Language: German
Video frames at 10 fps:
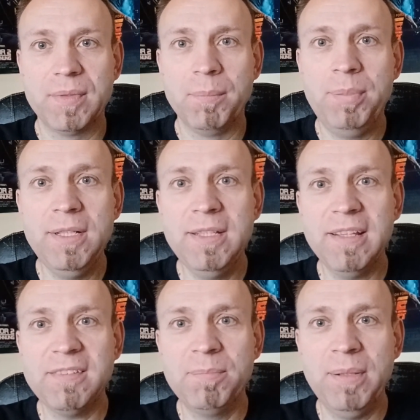Billy
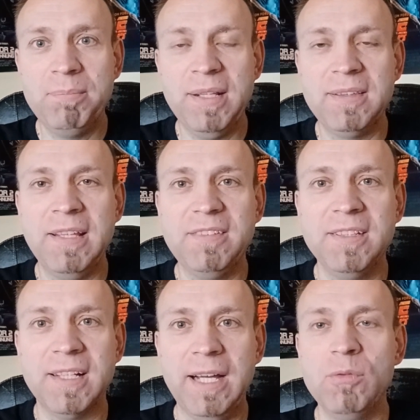lässt, lässt
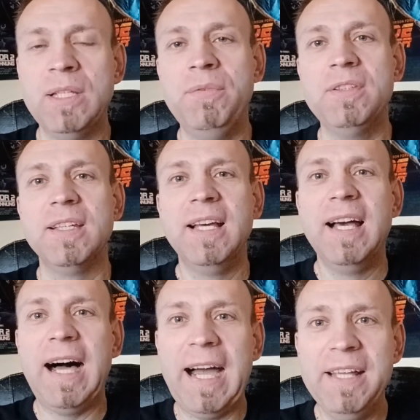ihn rein und da wird
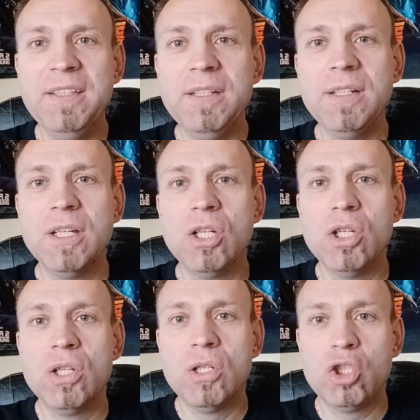eine
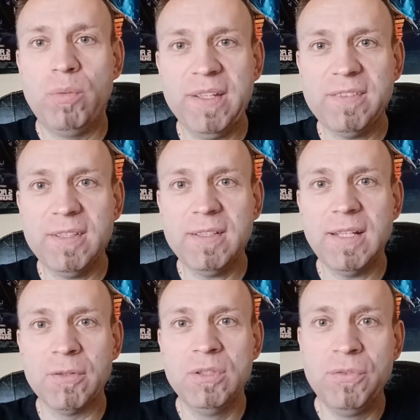Schwester,
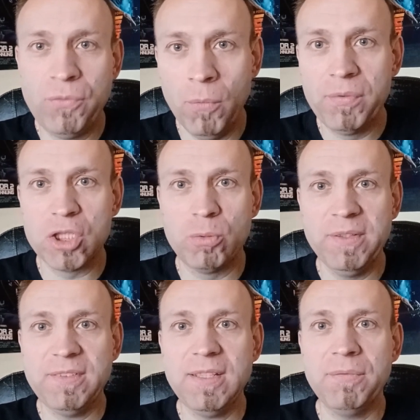also die fünf
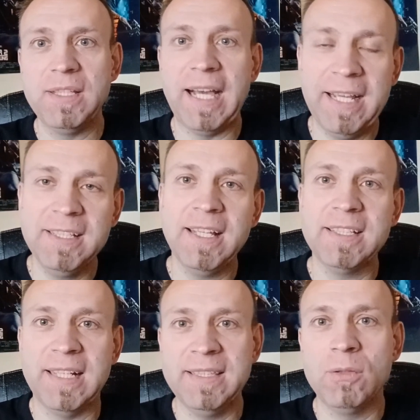Geschwister, wird eine nach
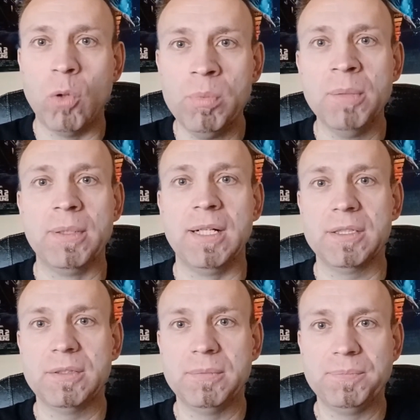den anderen
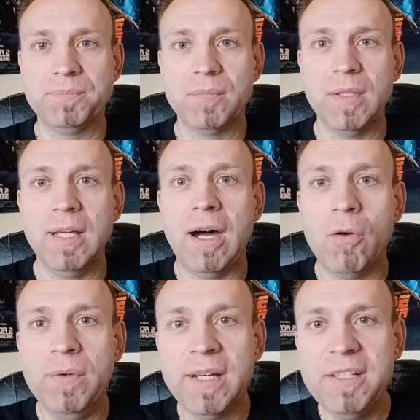umgebracht. Auf
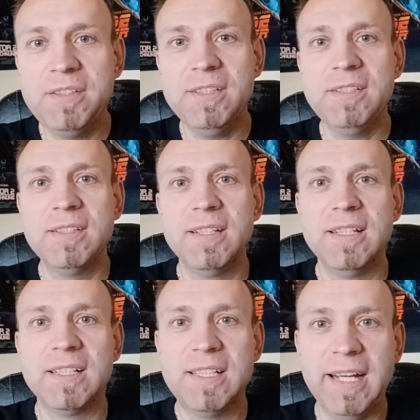eine richtig
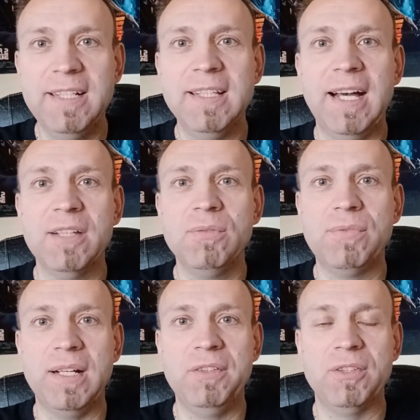geilen Art und
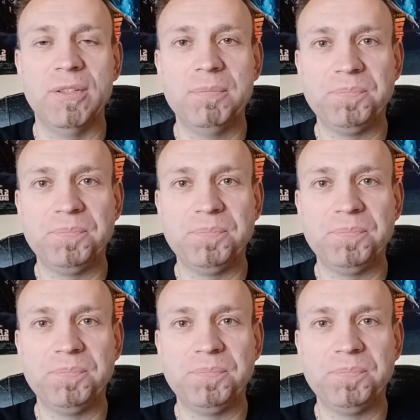Weise